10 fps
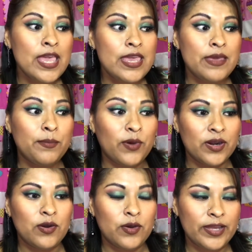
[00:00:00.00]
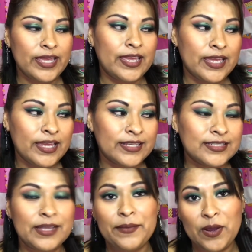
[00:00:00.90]
Y bueno,
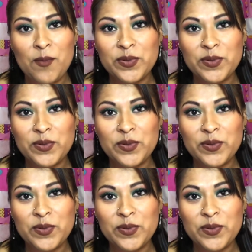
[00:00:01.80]
este vengo